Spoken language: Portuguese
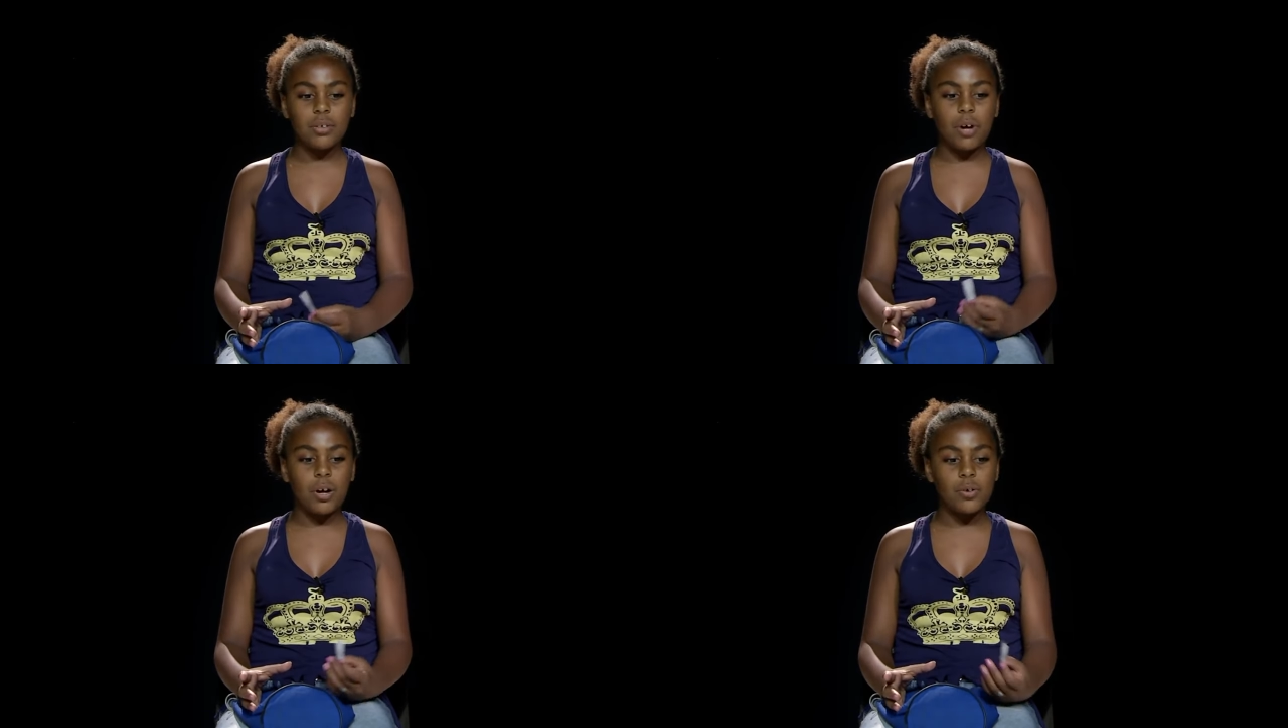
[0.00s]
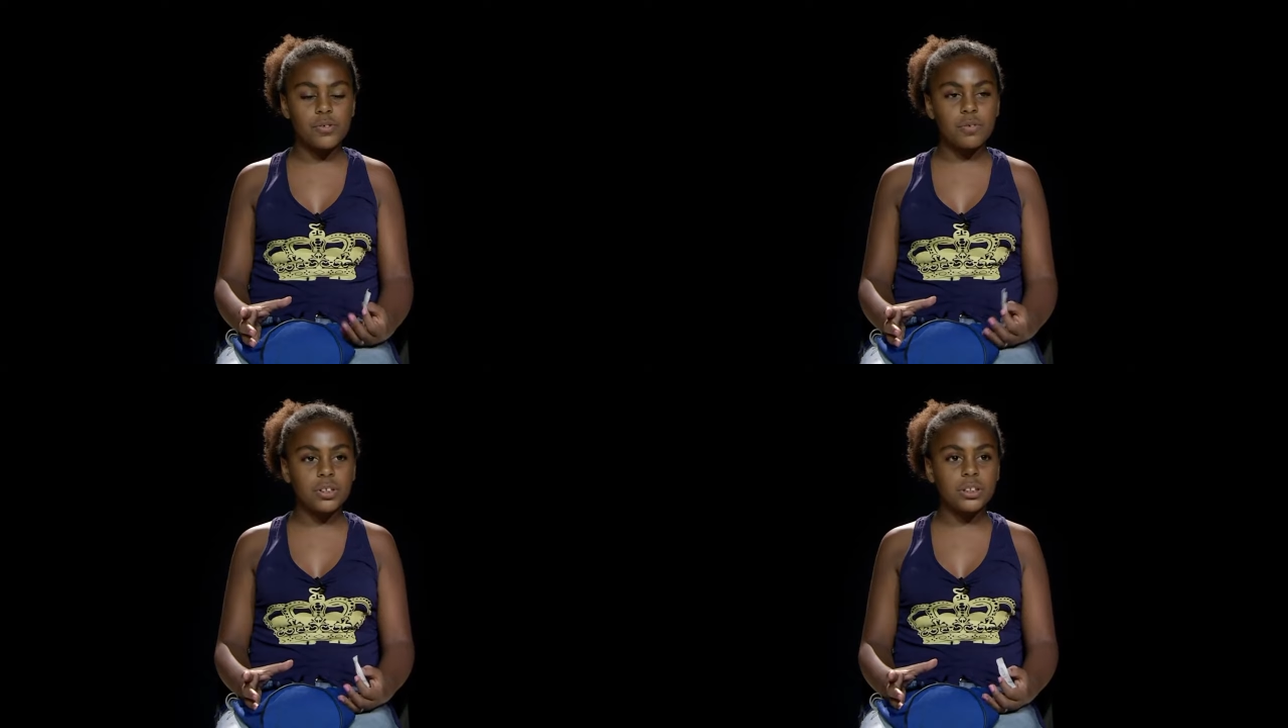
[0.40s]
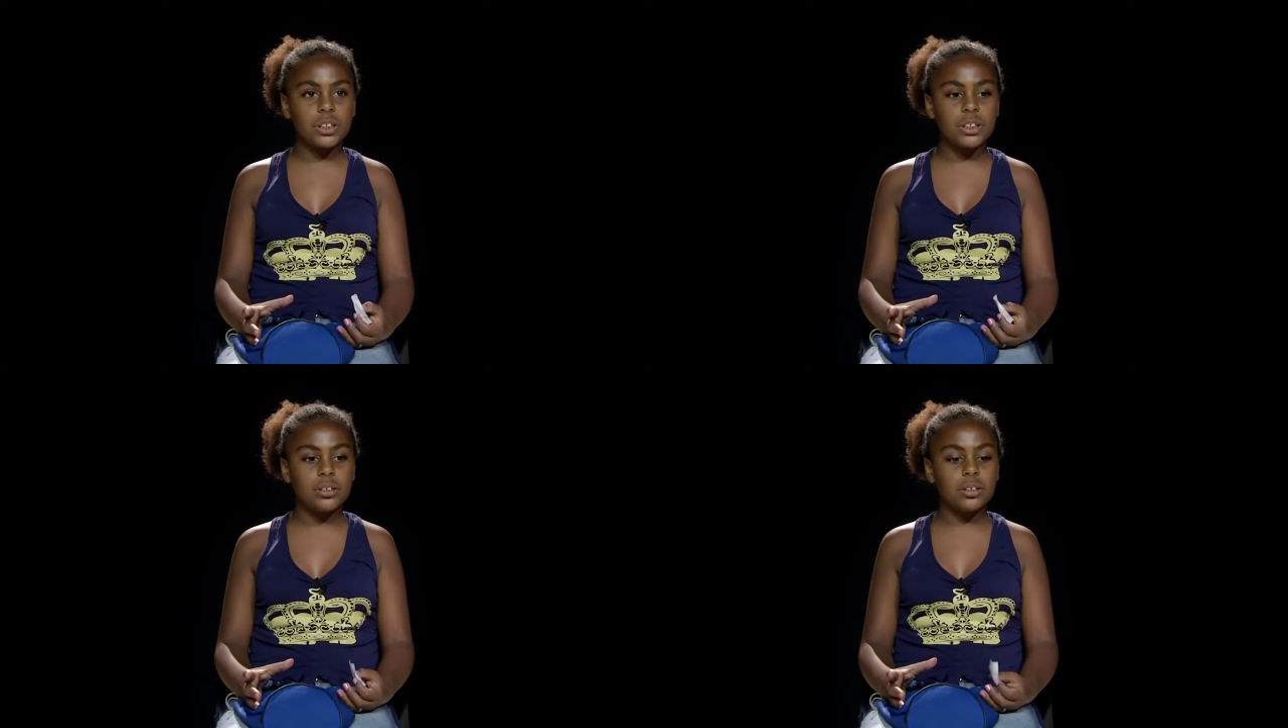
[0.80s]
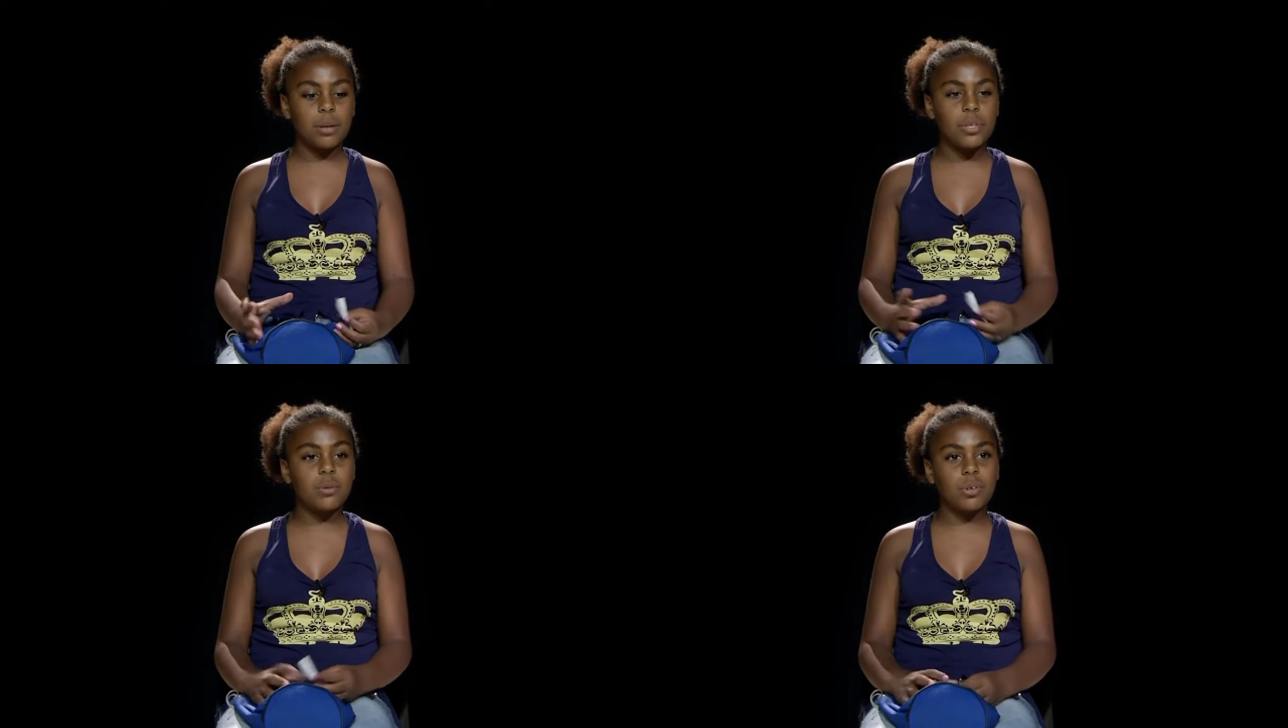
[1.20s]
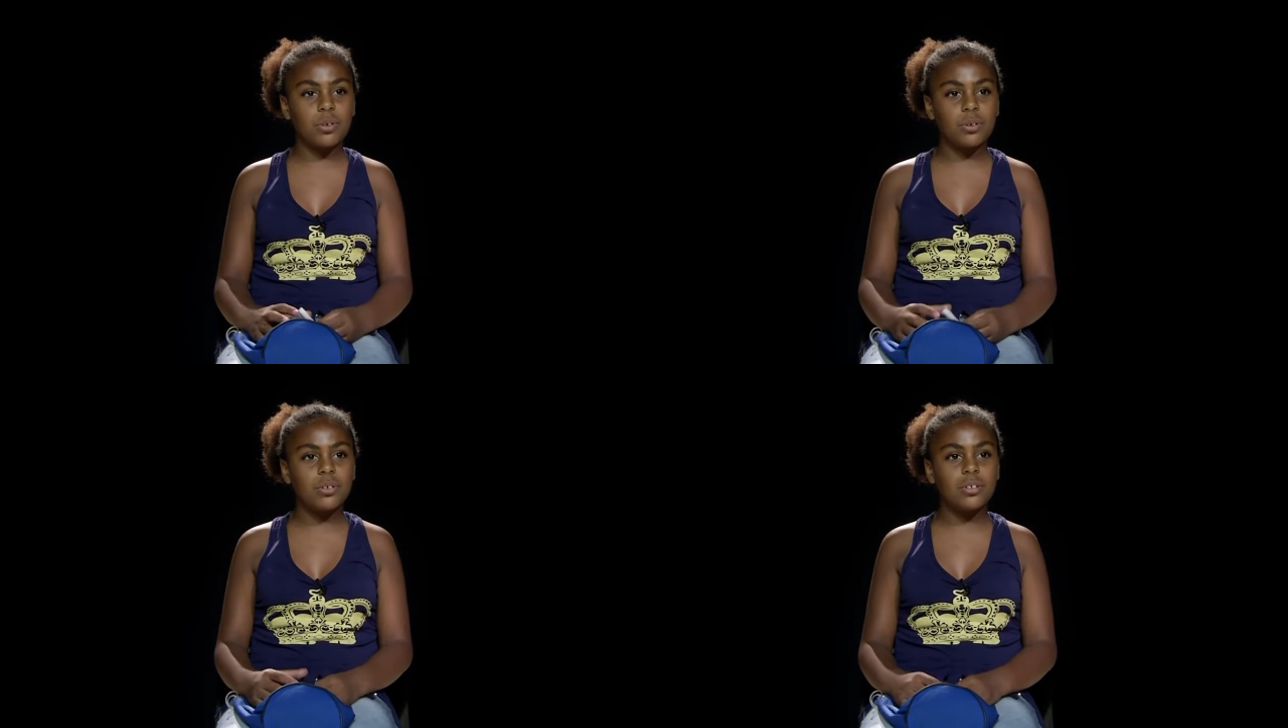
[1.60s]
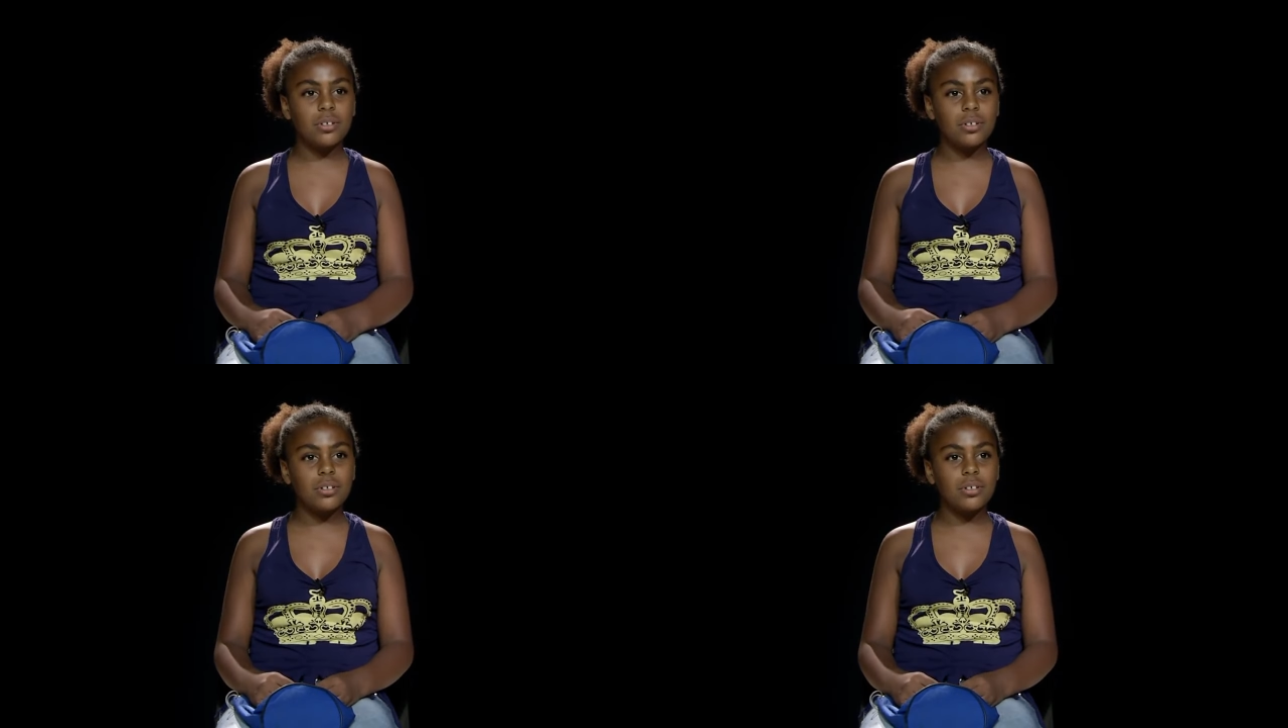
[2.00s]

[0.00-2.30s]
e o arroz fosse da mesma cor.